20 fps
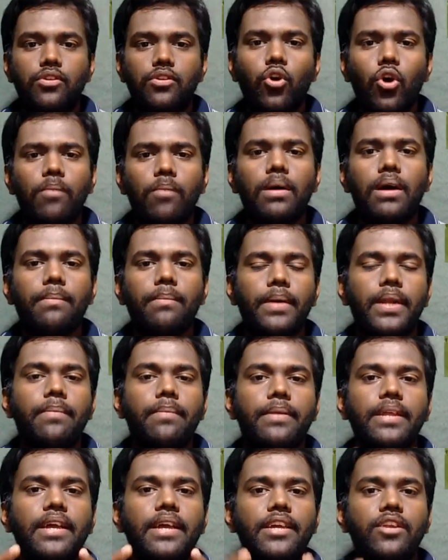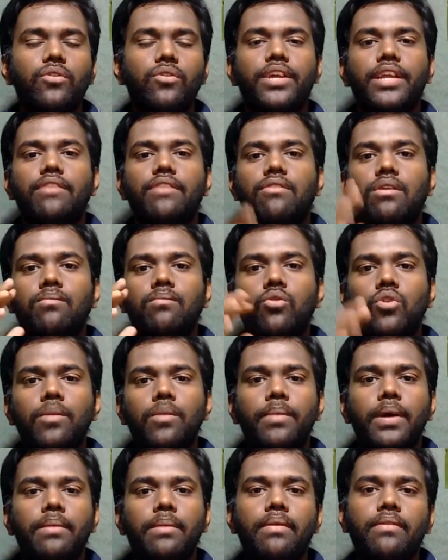நோபா பெருப்டியா இரோக்கின் இவங்க மூணு
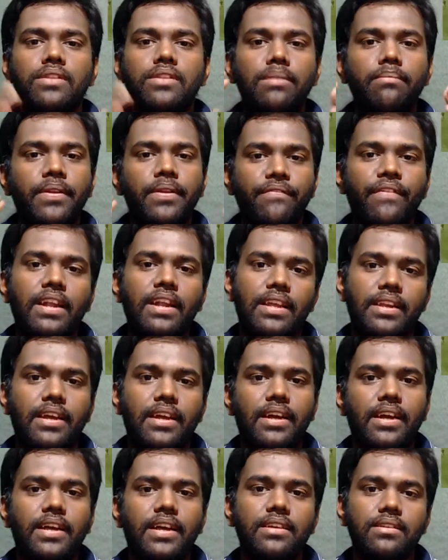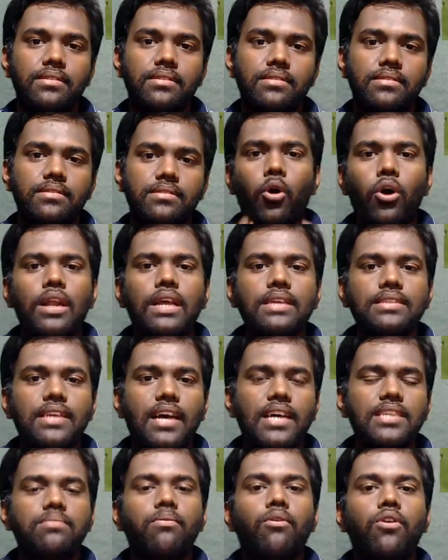பேருமே வந்து மிட்ஃபீல்ட்ல இருக்காங்க போலஸ்
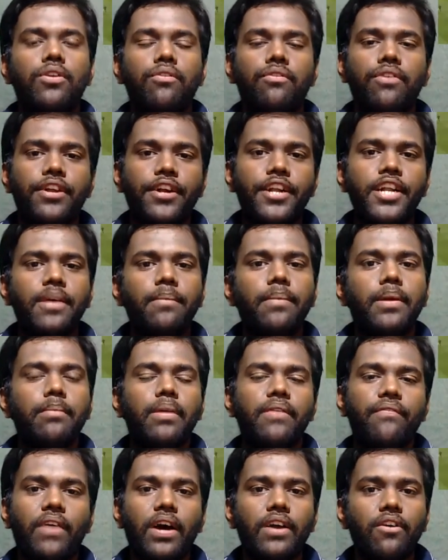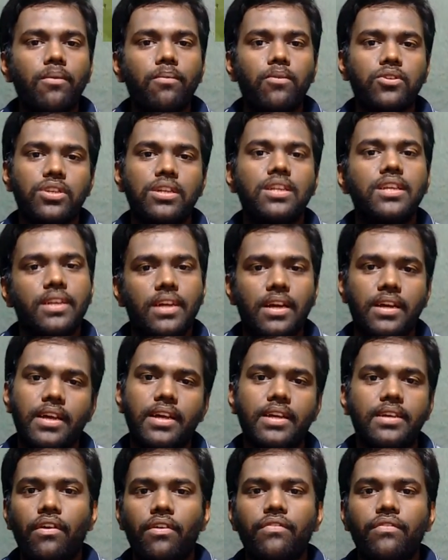அஸ்வான் இவங்க ரெண்டு பேருமே ஃபார்வர்ட் பொசிஷன்ல இருக்காங்க
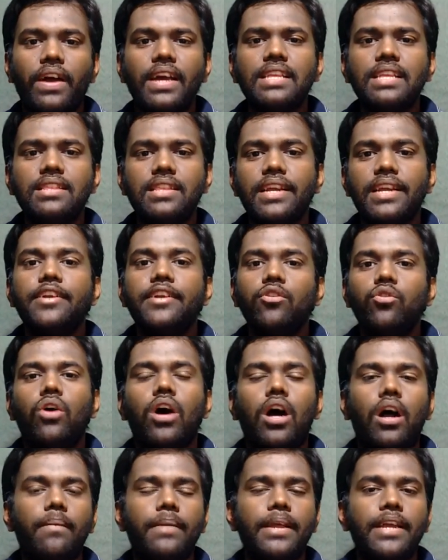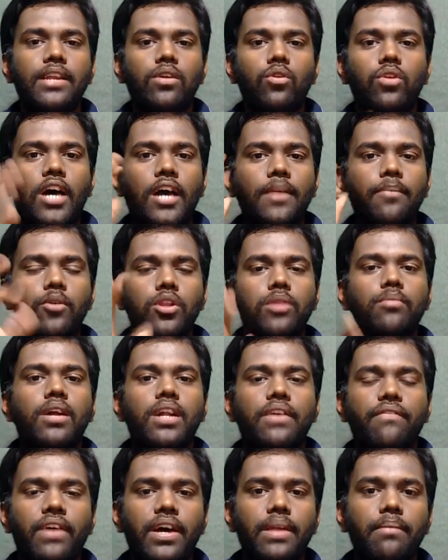ஃபைவ் த்ரீ டூ அப்படிங்கிற ஒரு
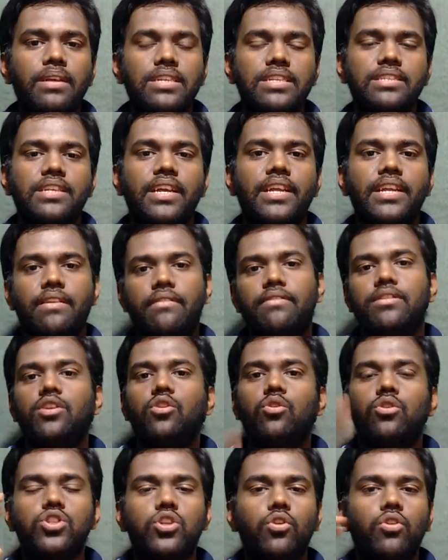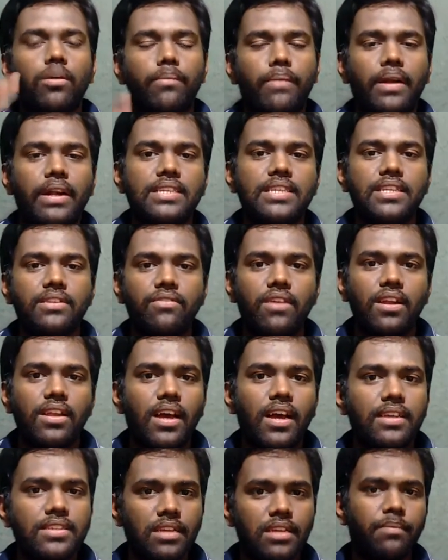அற்புதமான ஃபார்மேஷன் தான் இன்னைக்கு வந்து ரோஸ்டோட மேனேஜர்
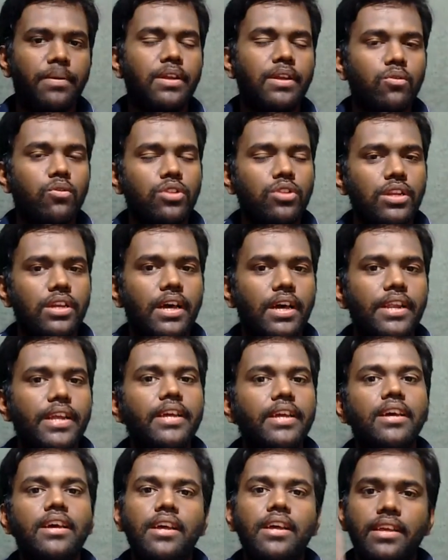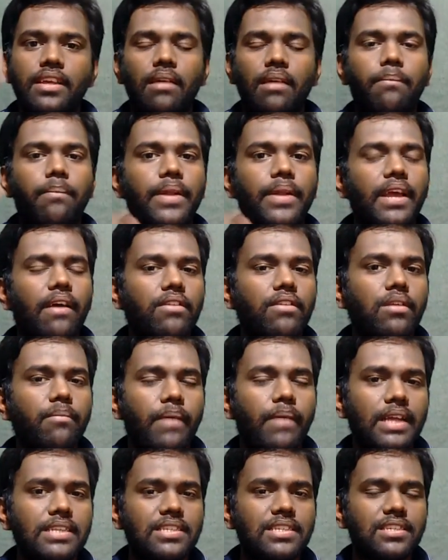இவங்களுக்கு செட் பண்ணி கொடுத்திருக்காரு எப்படியாவது
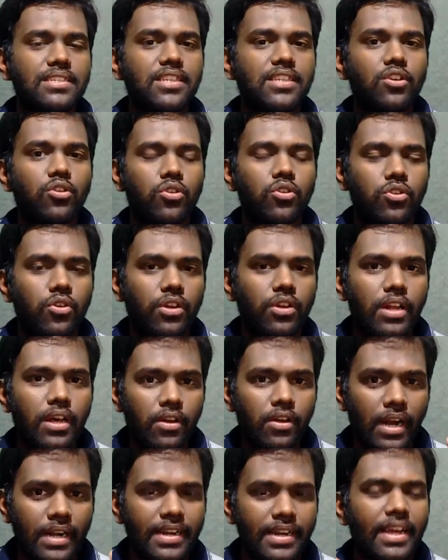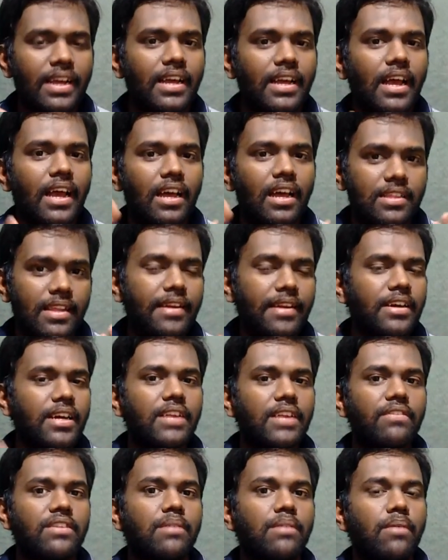மேன்செஸ்டர் அட்டாக்க
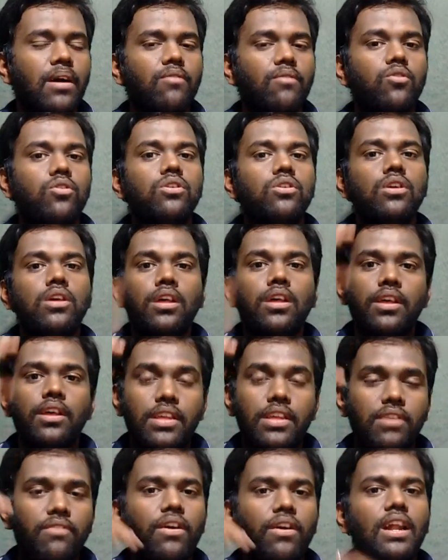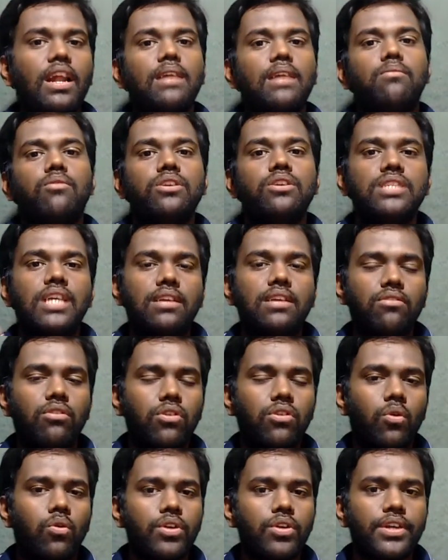தடுக்கிற விதமாகவும் இவங்களால முடிஞ்ச
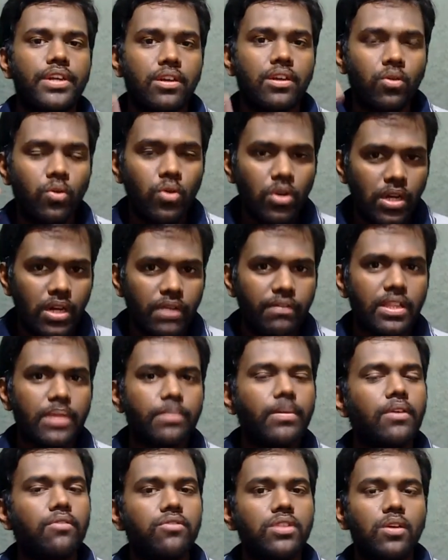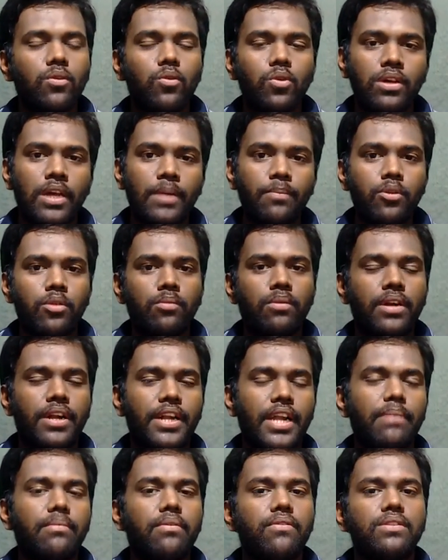அளவுக்கு கவுண்டர் அட்டாக் கொடுக்கற விதமாகவும் தான் ஒரு
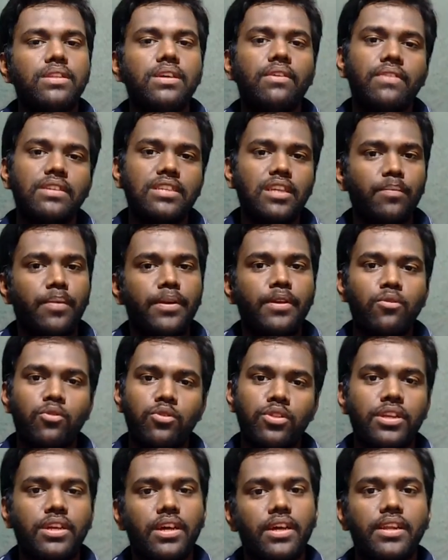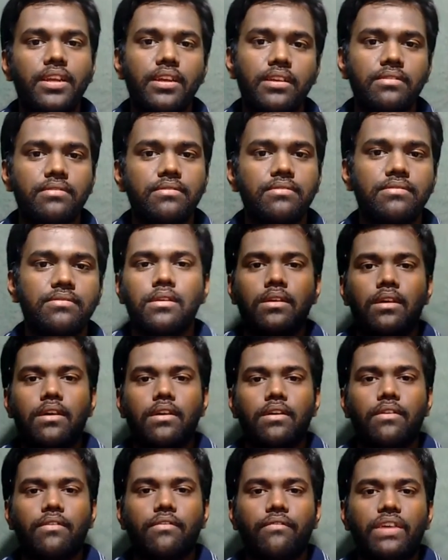அற்புதமான டீமை வந்து அவர் செட் பண்ணி கொடுத்திருக்காரு
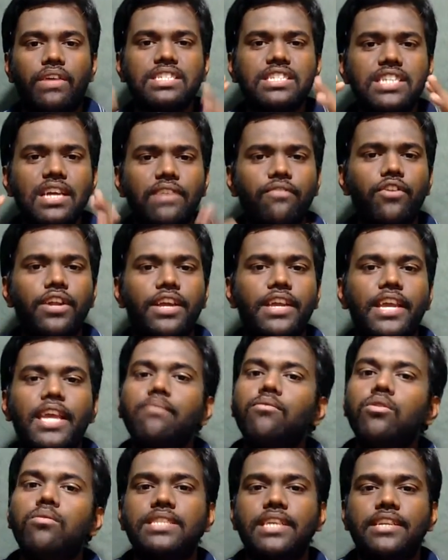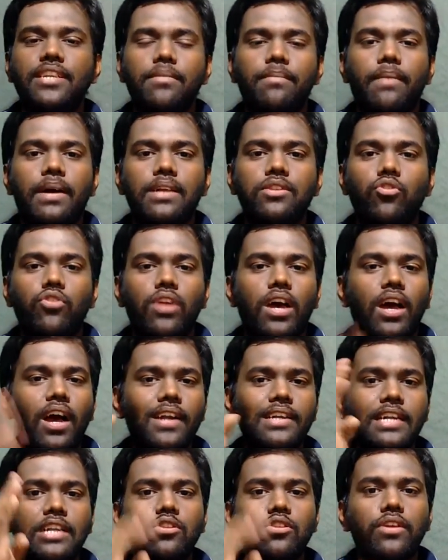ஃபர்ஸ்ட் ஆஃப் கீ மூமெண்ட்ஸ் என்னன்னு பார்த்தோம்னா
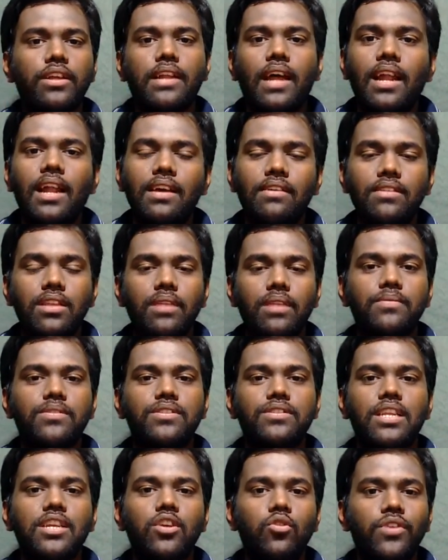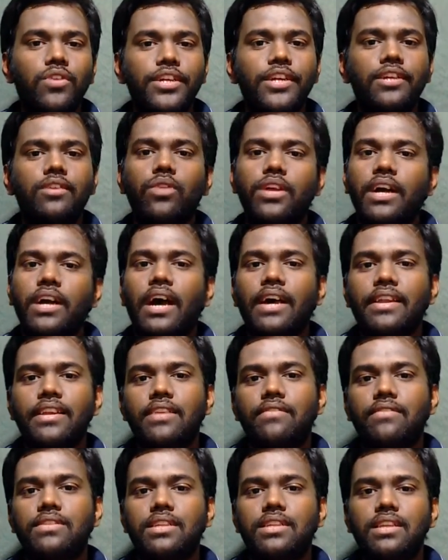ஆட்டத்தோட நாலாவது நிமிஷத்துல யுனைடெடுக்கு ஒரு
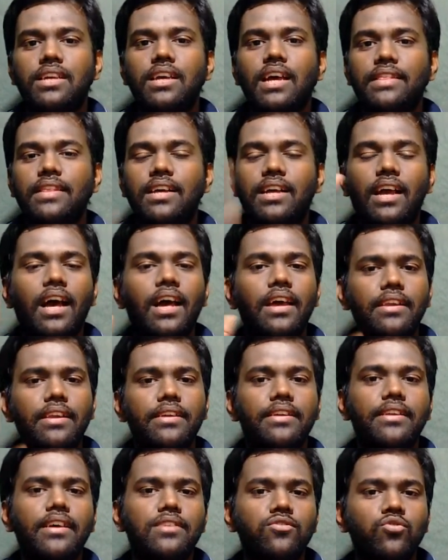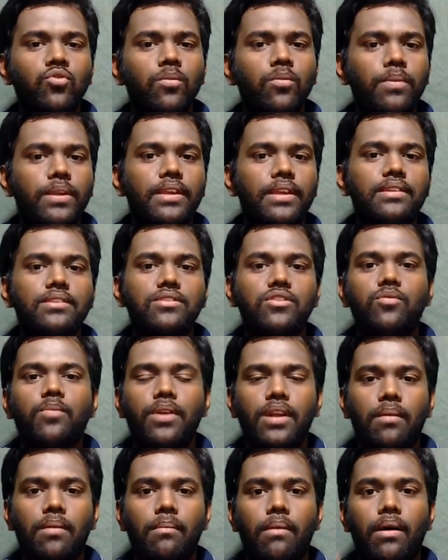கார்னர் வந்தது அந்த கார்னரை சூப்பரா ரிசீவ்
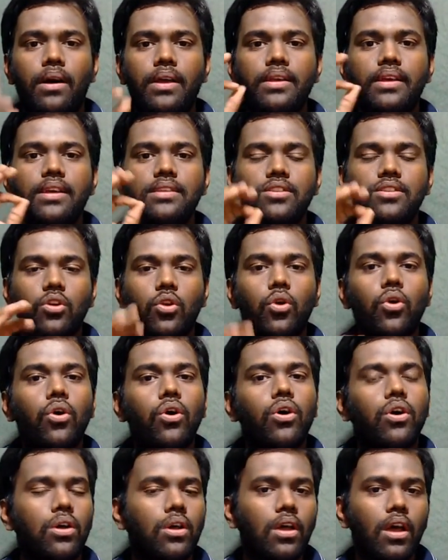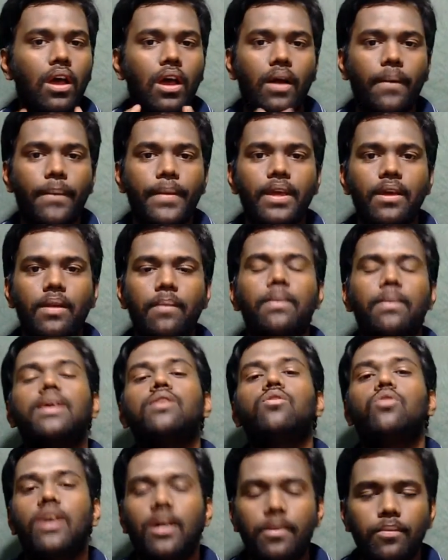பண்ண மார்க்கஸ் ரோஹோ அப்படிங்கிற
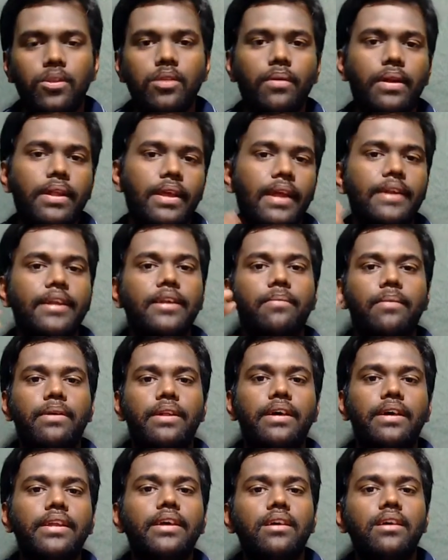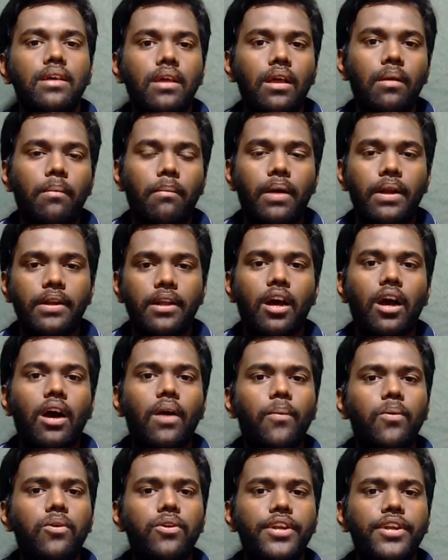பிளேயர் ஒரு அற்புதமான ஹெடர் பண்ணாரு பட்
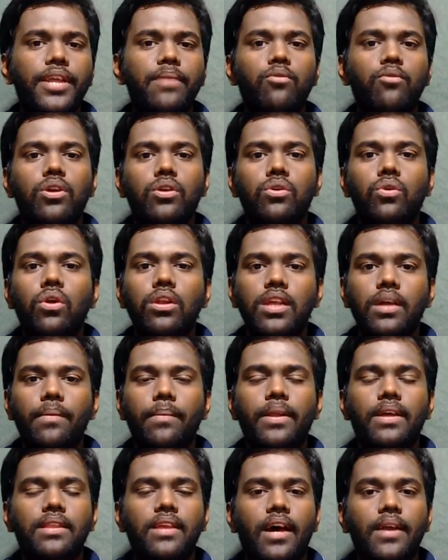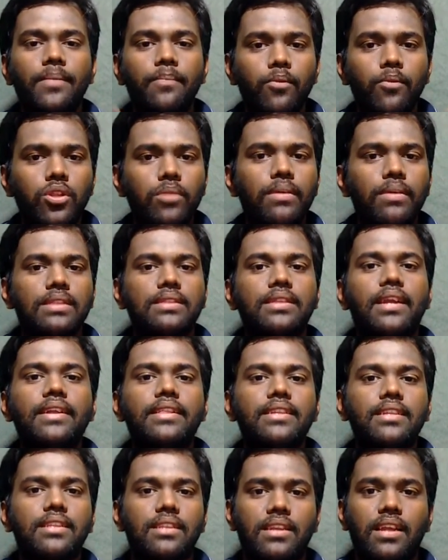ஆப்போனன் டீமோட கோல் கீப்பர் அதை அற்புதமா
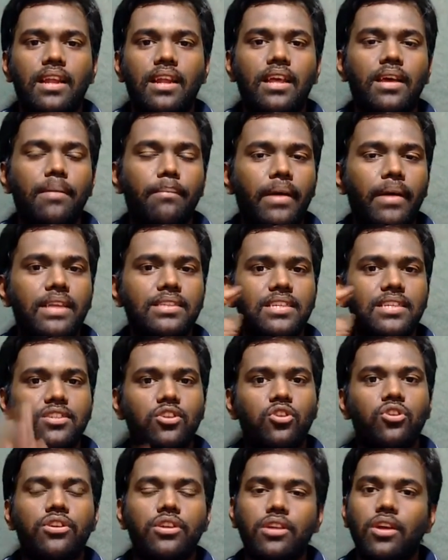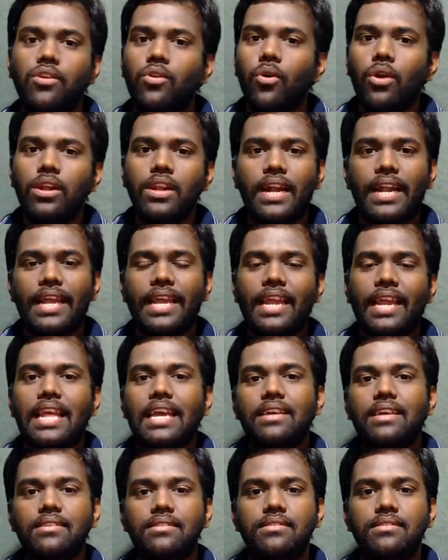தடுத்ததுனால மான்செஸ்டர் யுனைடெட் கோல் கிடைக்கல